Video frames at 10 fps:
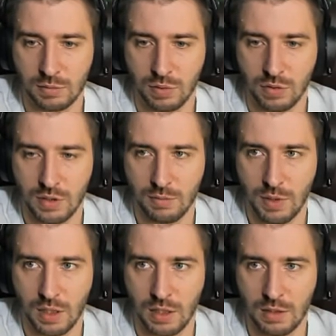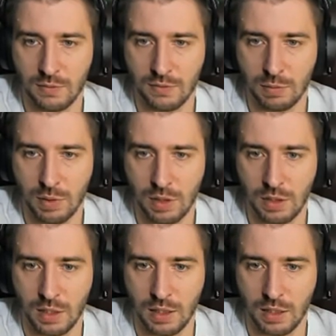Просто мега им
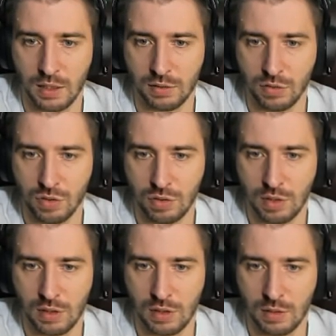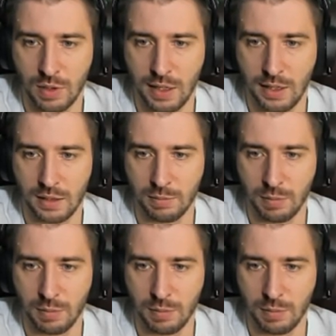выбили, а то, что надо, нам реально не